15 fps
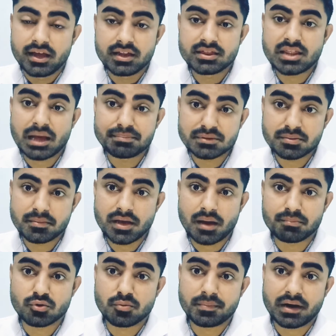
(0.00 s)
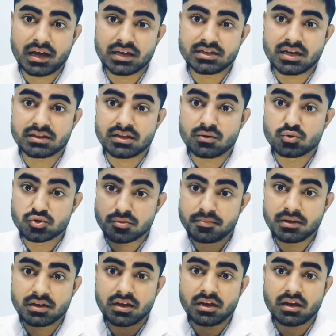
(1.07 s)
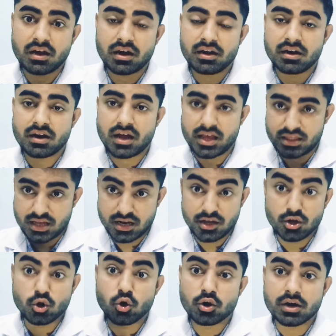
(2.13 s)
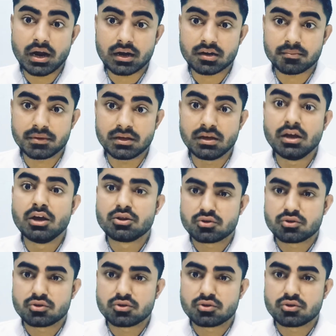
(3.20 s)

इन डेप्थ में आपको पढ़ाया जाता है उसमें के अंडर आए थे नीरो अनाटमी